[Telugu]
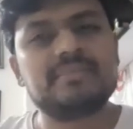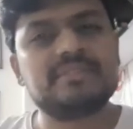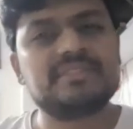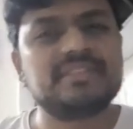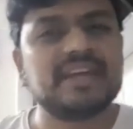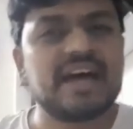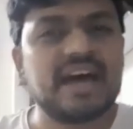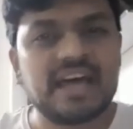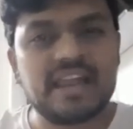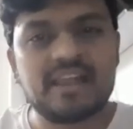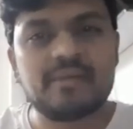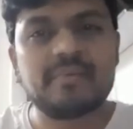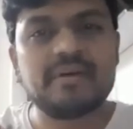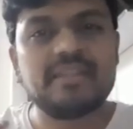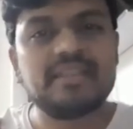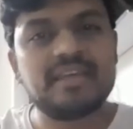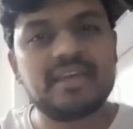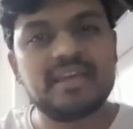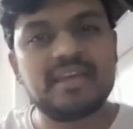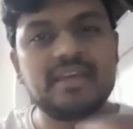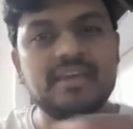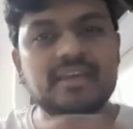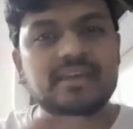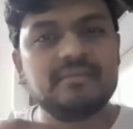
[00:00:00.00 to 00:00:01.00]

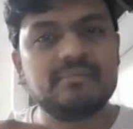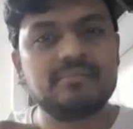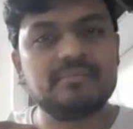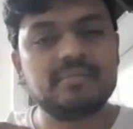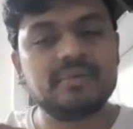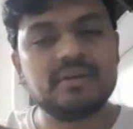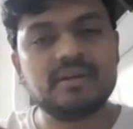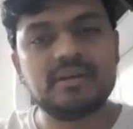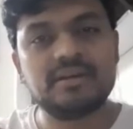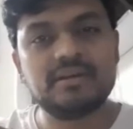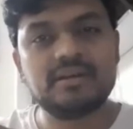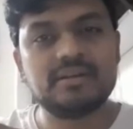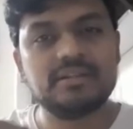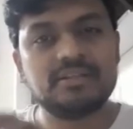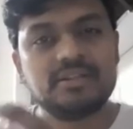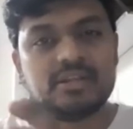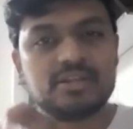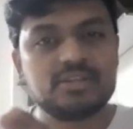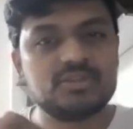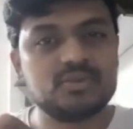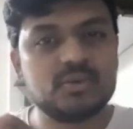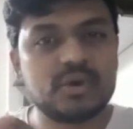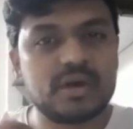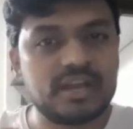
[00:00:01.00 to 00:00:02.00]
చాలామందికి
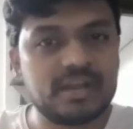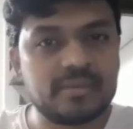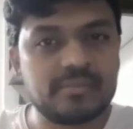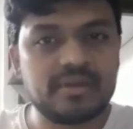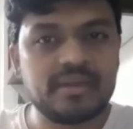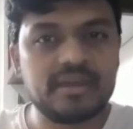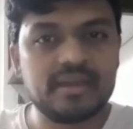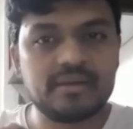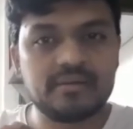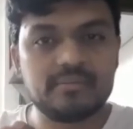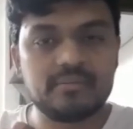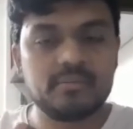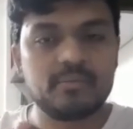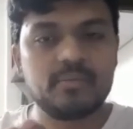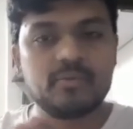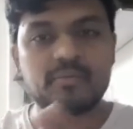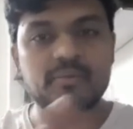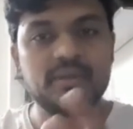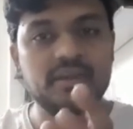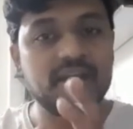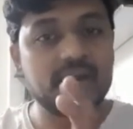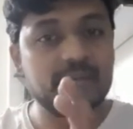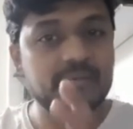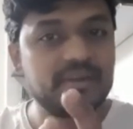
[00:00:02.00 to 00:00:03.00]
తెలుసు అన్నమయ్య ఇప్పుడు
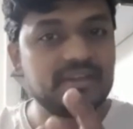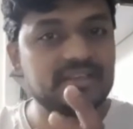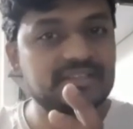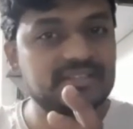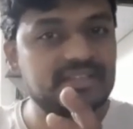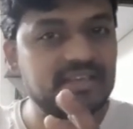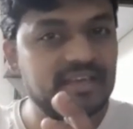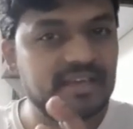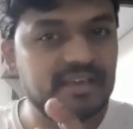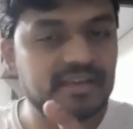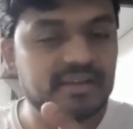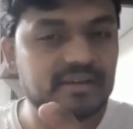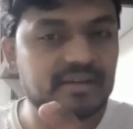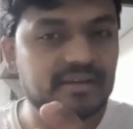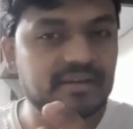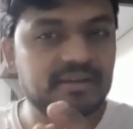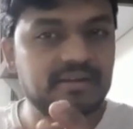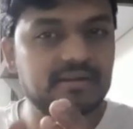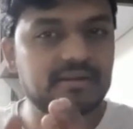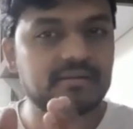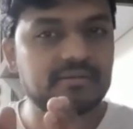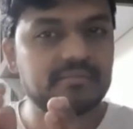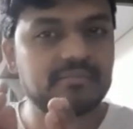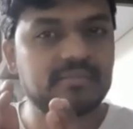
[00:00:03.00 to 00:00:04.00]
మీరు గమనిస్తే
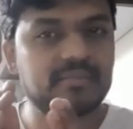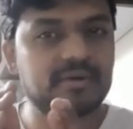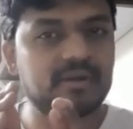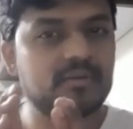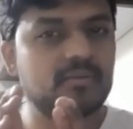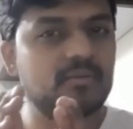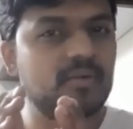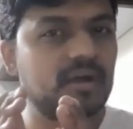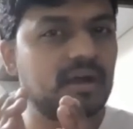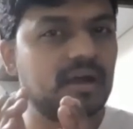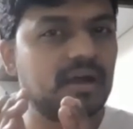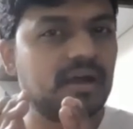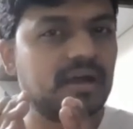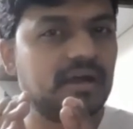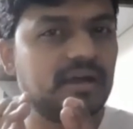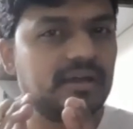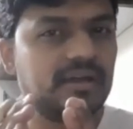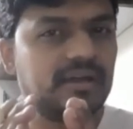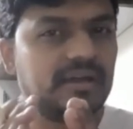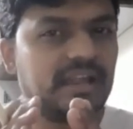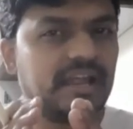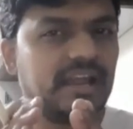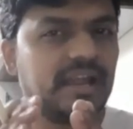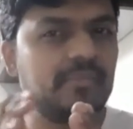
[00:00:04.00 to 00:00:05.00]
మనం ఒక
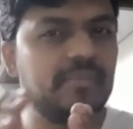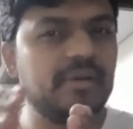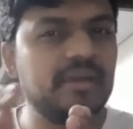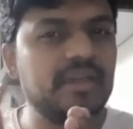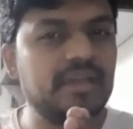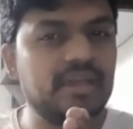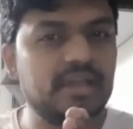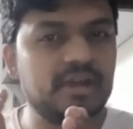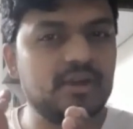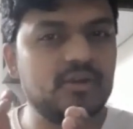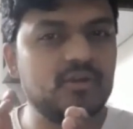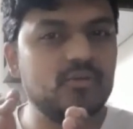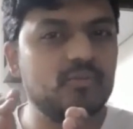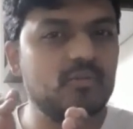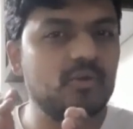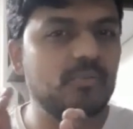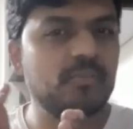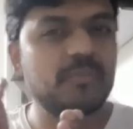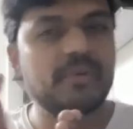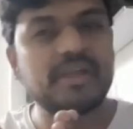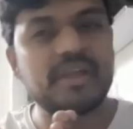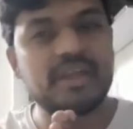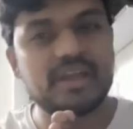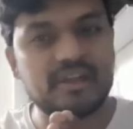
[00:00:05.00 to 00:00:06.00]
నలభై ఏళ్ళు
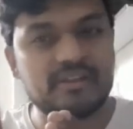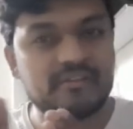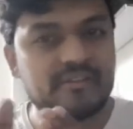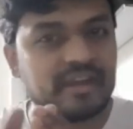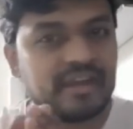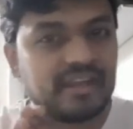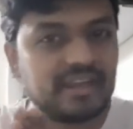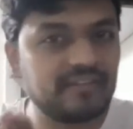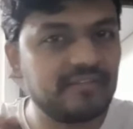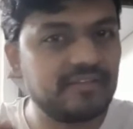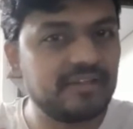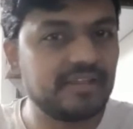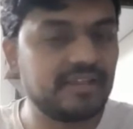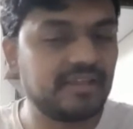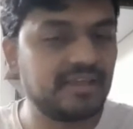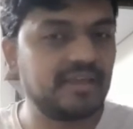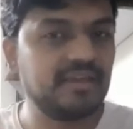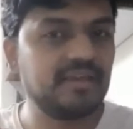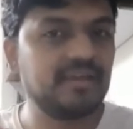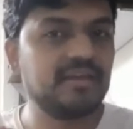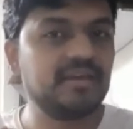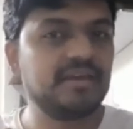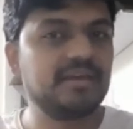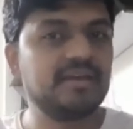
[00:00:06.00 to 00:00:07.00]
ముప్పై ఏళ్ళు వెనక్కి వెళ్తే
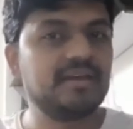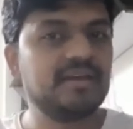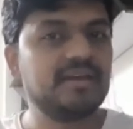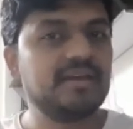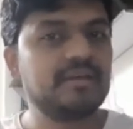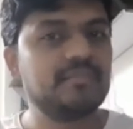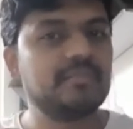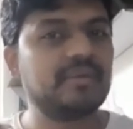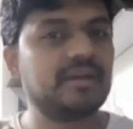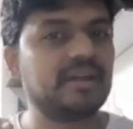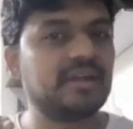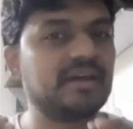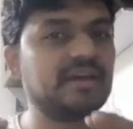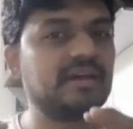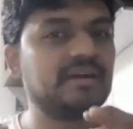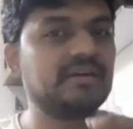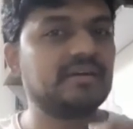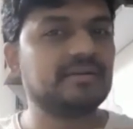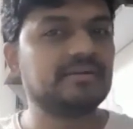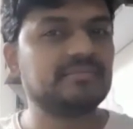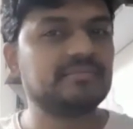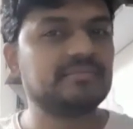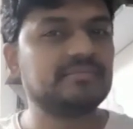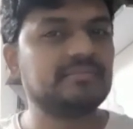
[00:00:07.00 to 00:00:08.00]
మన
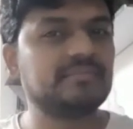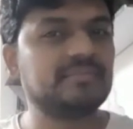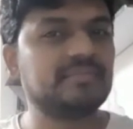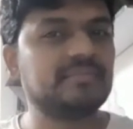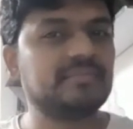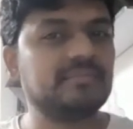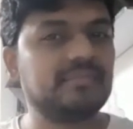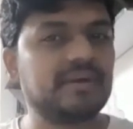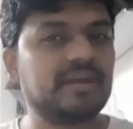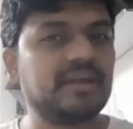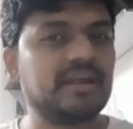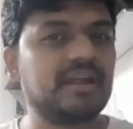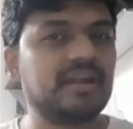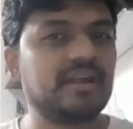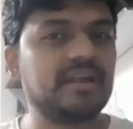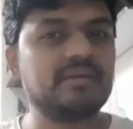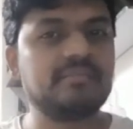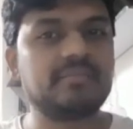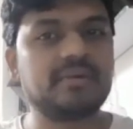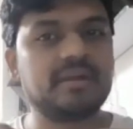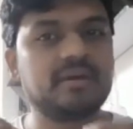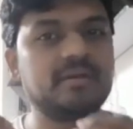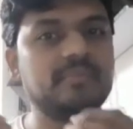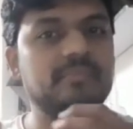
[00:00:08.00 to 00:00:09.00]
మన అంటే
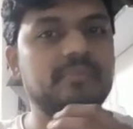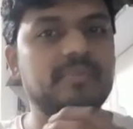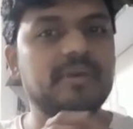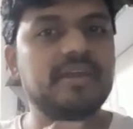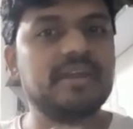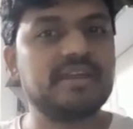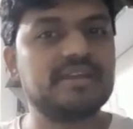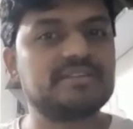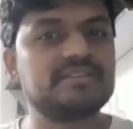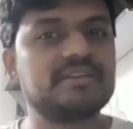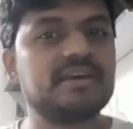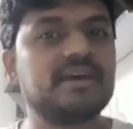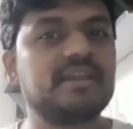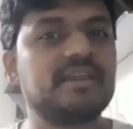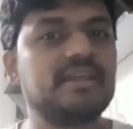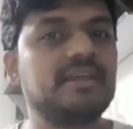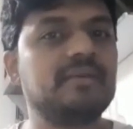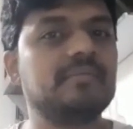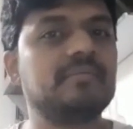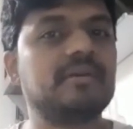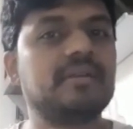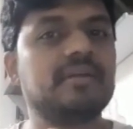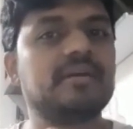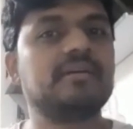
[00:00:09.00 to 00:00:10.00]
మన పేరెంట్స్ కానీ
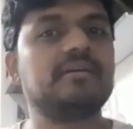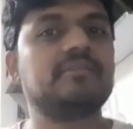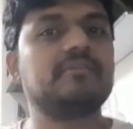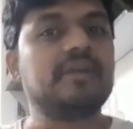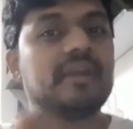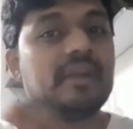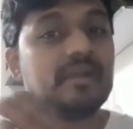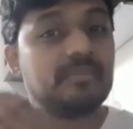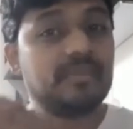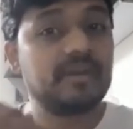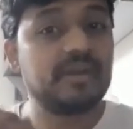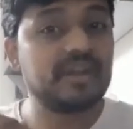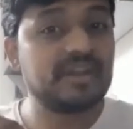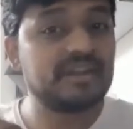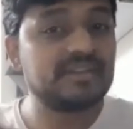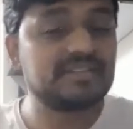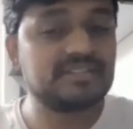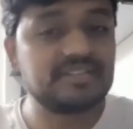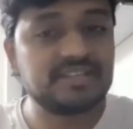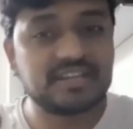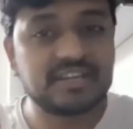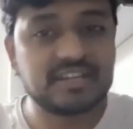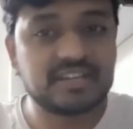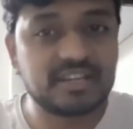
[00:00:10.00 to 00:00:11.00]
మన వాళ్ళ పేరెంట్స్
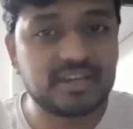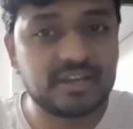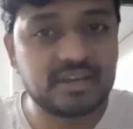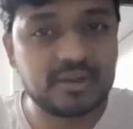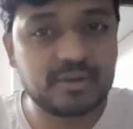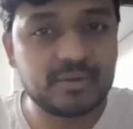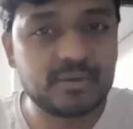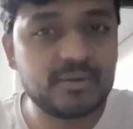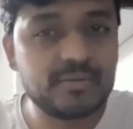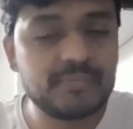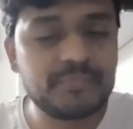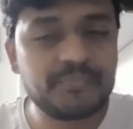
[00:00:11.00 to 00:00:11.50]
చిన్నతనంలో